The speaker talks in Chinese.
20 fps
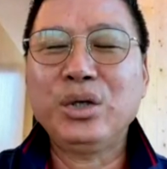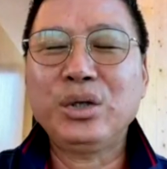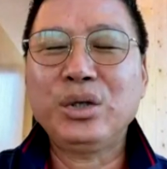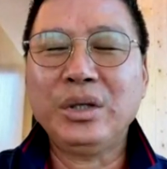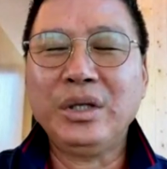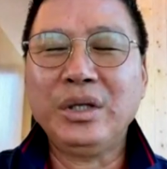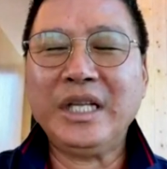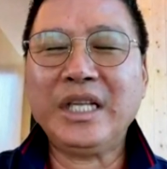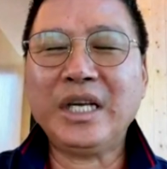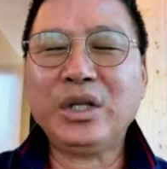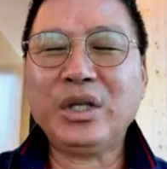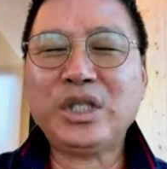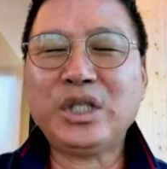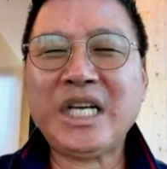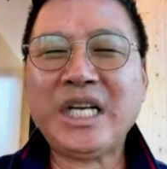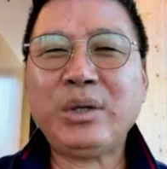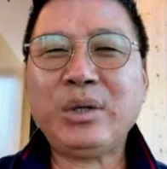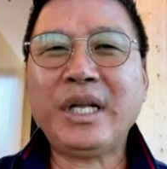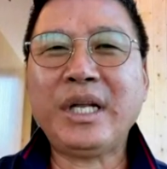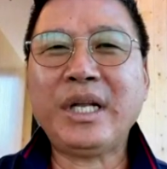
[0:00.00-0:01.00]
你的机
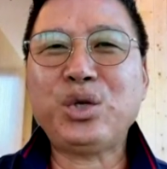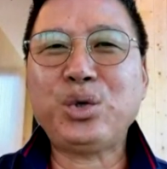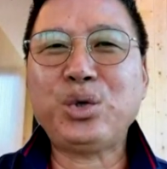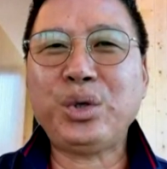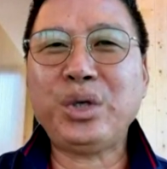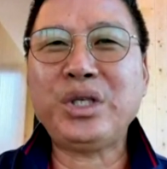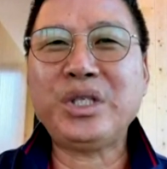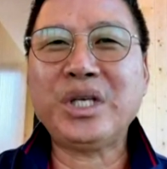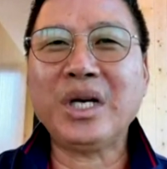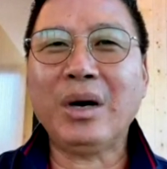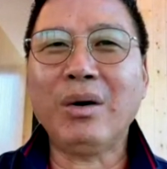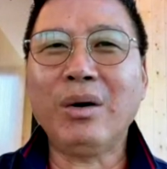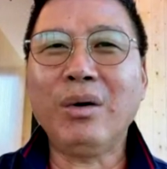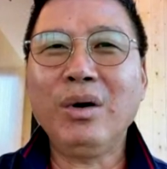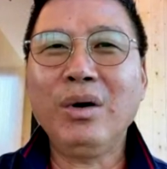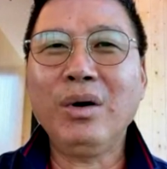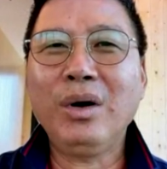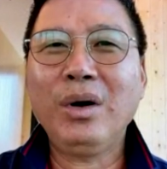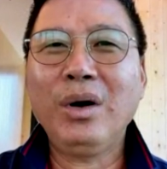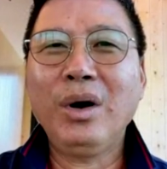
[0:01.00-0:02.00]
队的需求
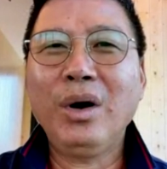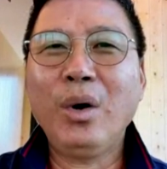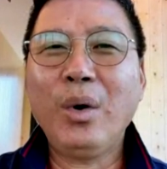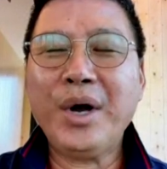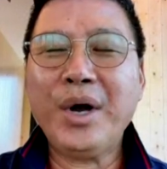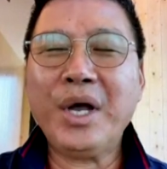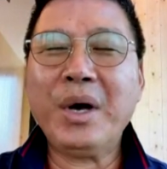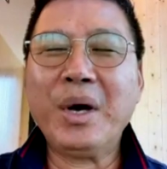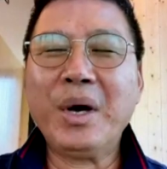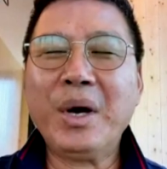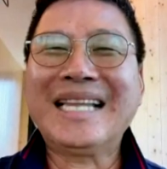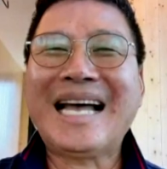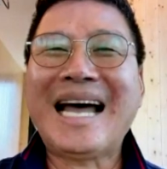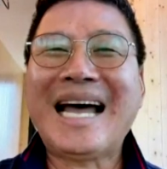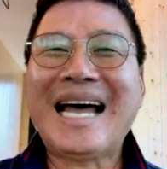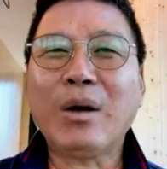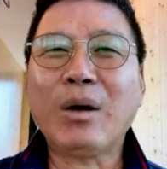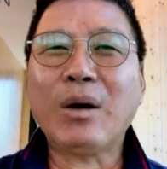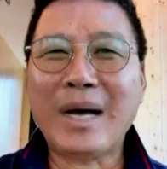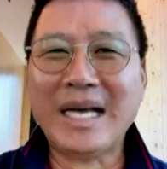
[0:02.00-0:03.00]
会有很大的
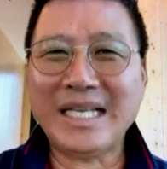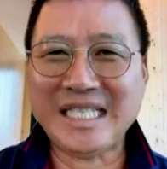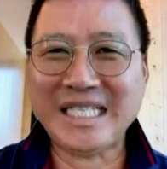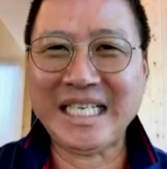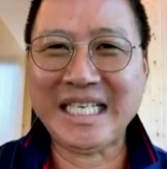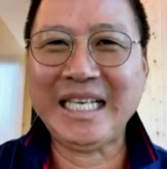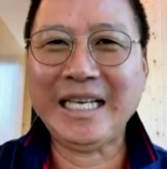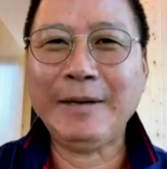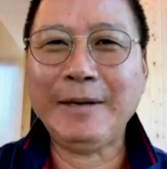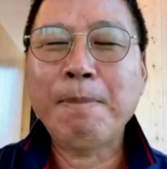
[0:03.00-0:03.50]
关系。